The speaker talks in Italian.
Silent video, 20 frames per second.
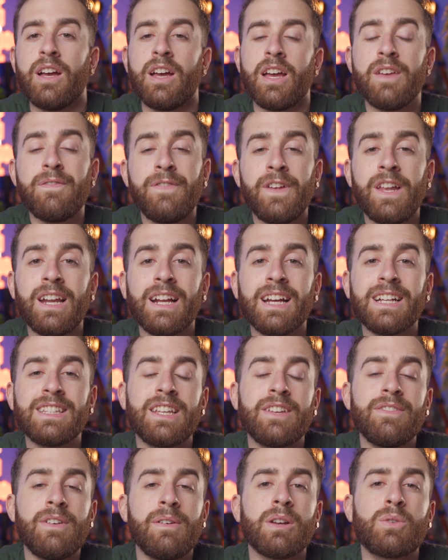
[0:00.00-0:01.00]
Infine ragazzi
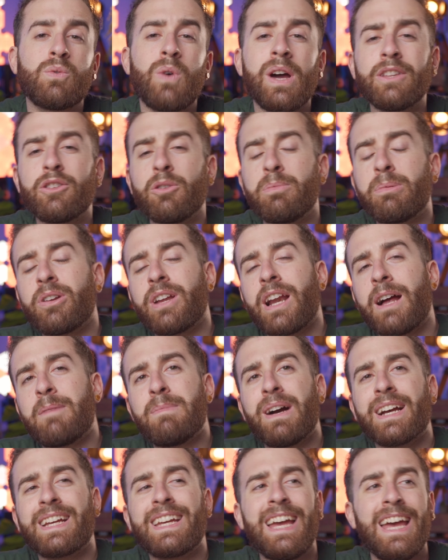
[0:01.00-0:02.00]
arriviamo al quarto
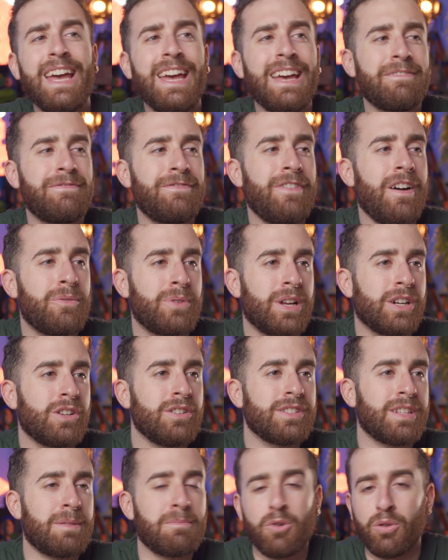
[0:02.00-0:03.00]
programma che fa una
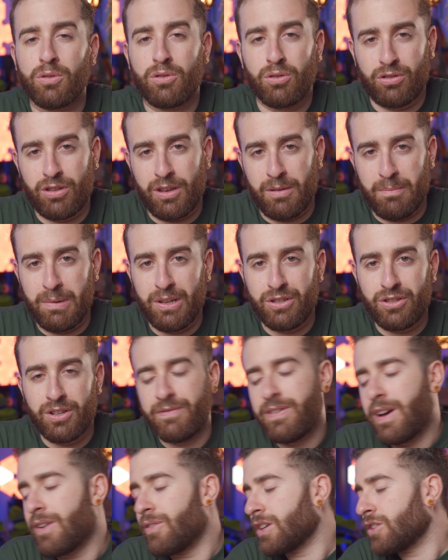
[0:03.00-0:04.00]
cosa molto semplice,
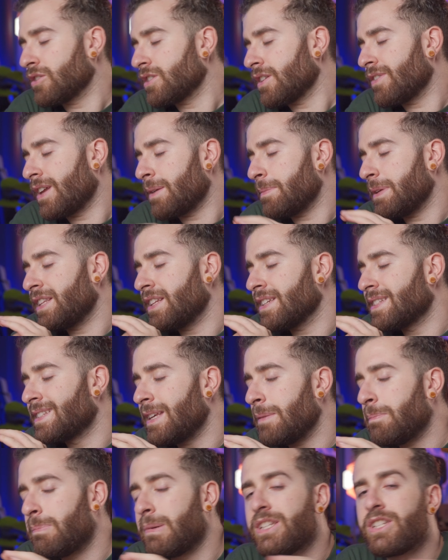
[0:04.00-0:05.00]
fa una cosa veramente
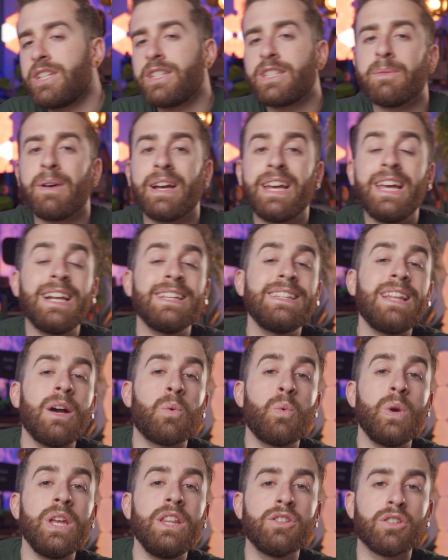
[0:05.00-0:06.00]
semplicissima che in realtà
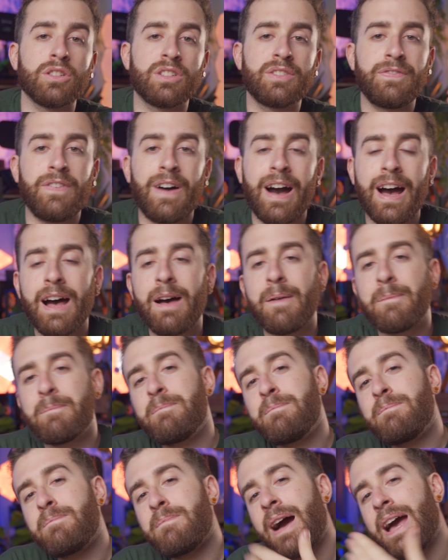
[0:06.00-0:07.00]
Windows fa
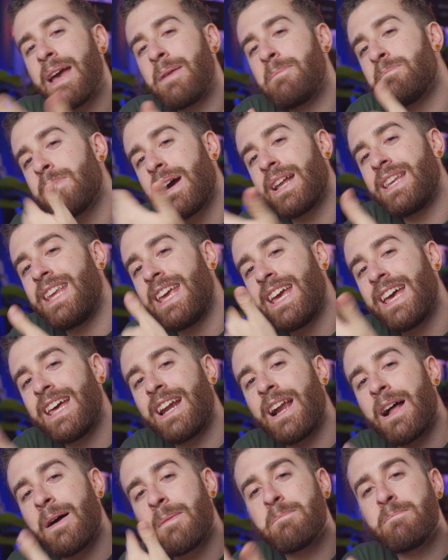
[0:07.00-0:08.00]
ma in
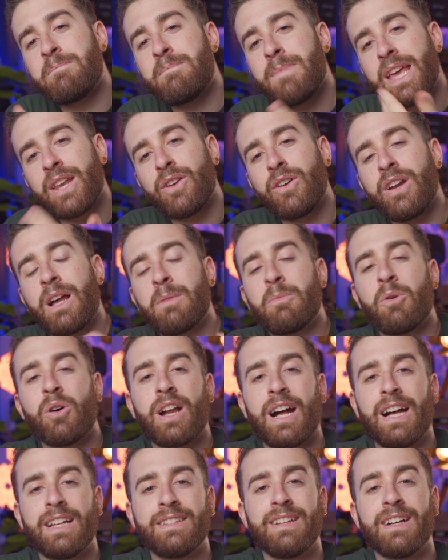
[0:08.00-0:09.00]
maniera meno
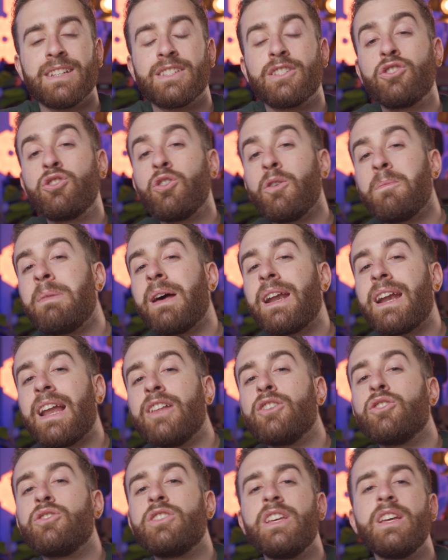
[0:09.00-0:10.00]
elaborata. Sto
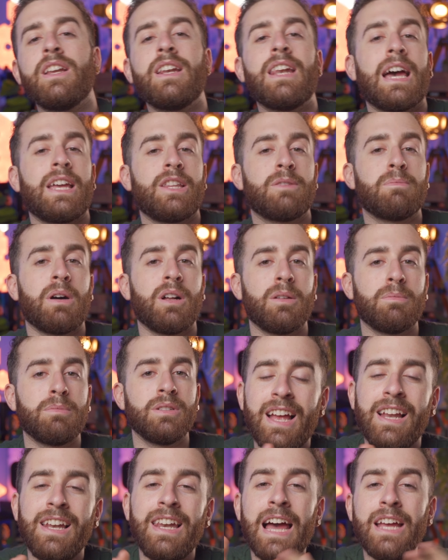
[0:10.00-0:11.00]
parlando di Lightbulb.
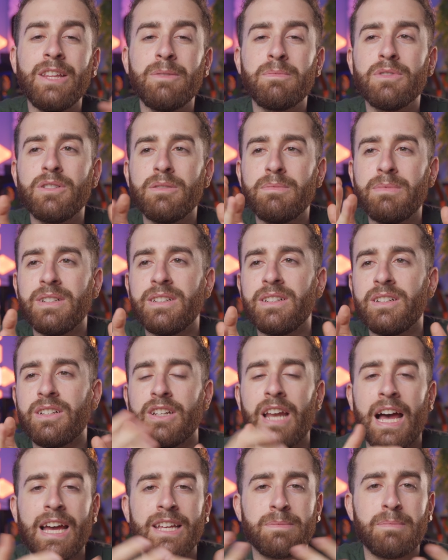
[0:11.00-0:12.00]
Lightbulb light bulb,
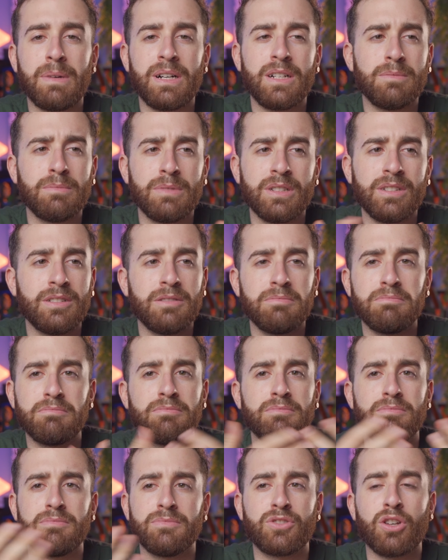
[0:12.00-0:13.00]
light bulb,
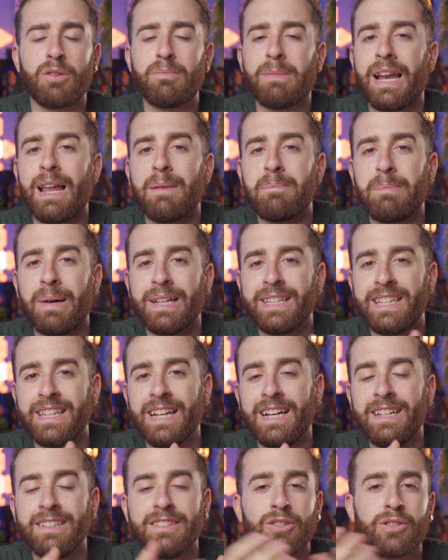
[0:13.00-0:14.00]
mm, insomma
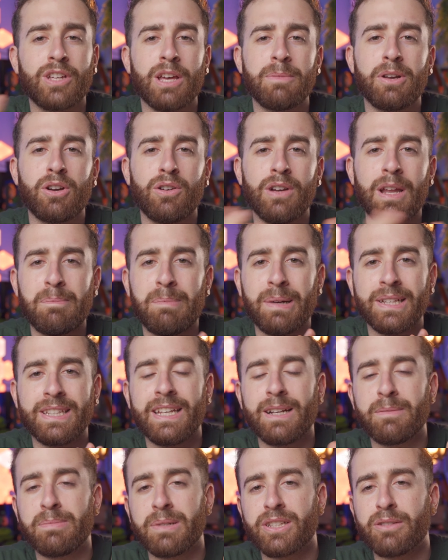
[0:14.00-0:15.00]
lampadina, lo chiamerò lampadina per